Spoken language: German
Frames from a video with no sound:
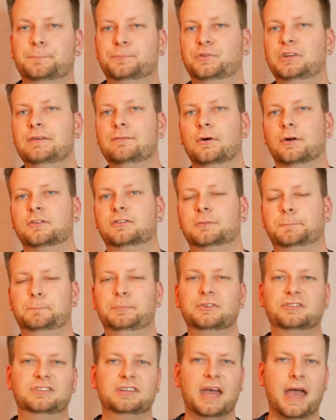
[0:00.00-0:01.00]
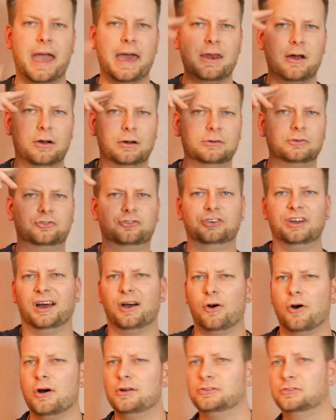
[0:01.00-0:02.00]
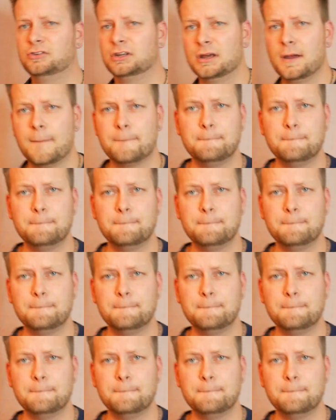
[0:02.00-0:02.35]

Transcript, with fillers: sehen wir uns bis dann und ciao und